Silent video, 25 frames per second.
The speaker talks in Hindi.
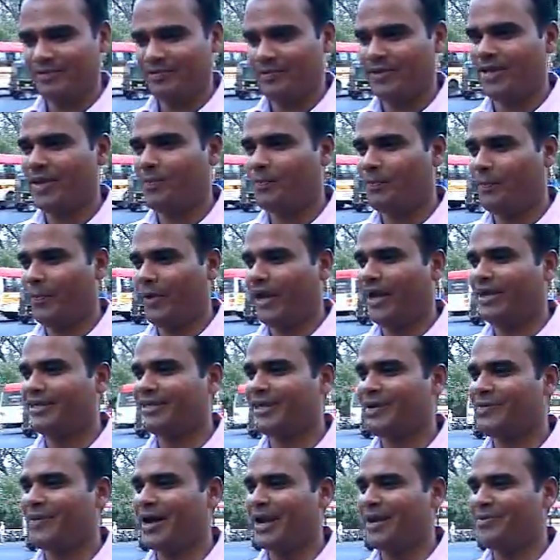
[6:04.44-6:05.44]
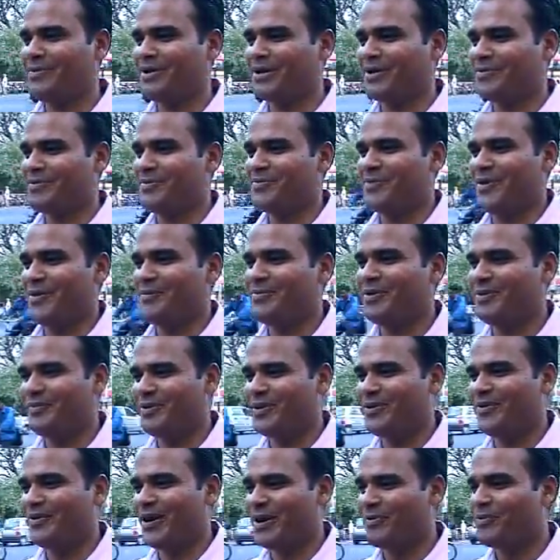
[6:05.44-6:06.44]
मतलब पेट के बारे में कभी प्रॉब्लम
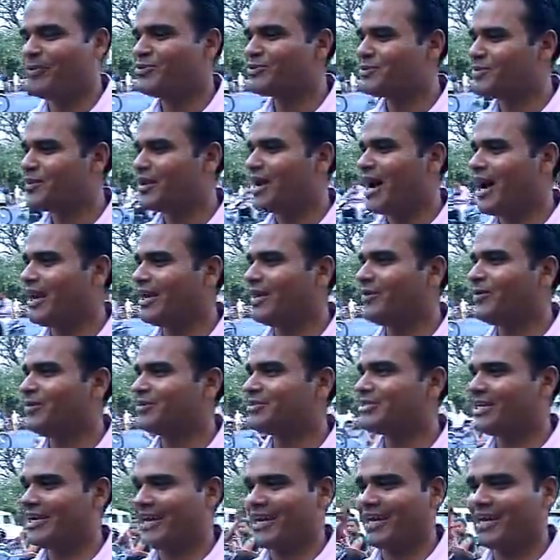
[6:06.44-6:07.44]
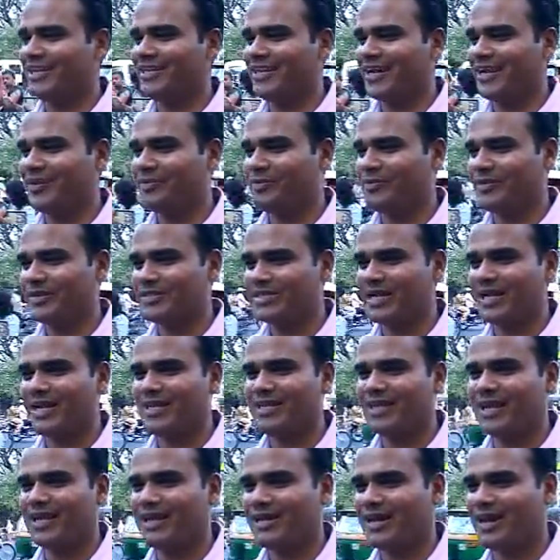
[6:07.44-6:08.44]
नहीं होगा कुछ भी खाना हो चटाकेदार
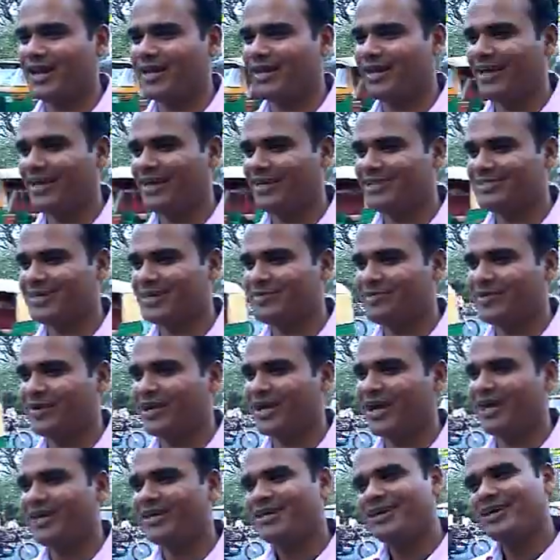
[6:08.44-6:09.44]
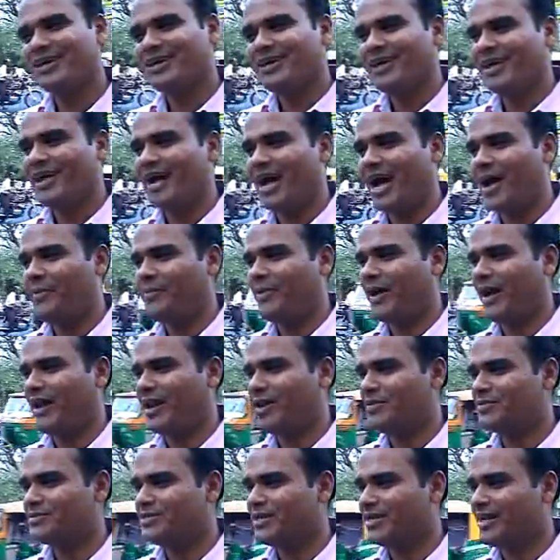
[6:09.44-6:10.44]
मसालेदार खाना है चटपटा आप
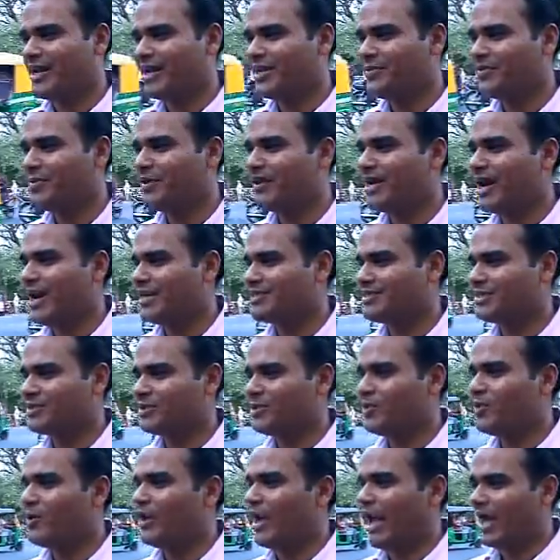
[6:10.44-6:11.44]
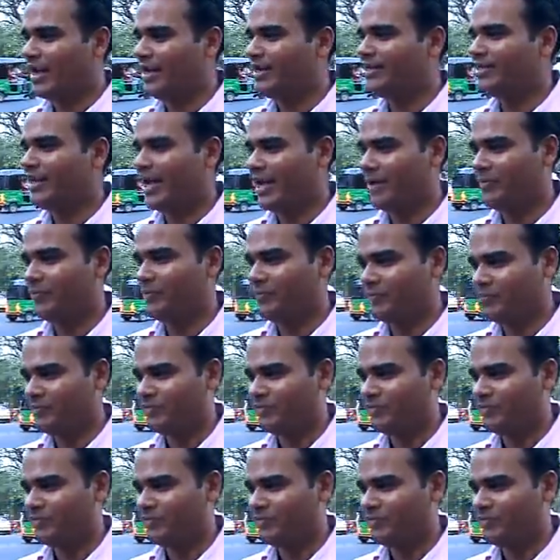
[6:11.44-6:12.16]
आराम से कहीं भी खा सकते हो एनी टाइम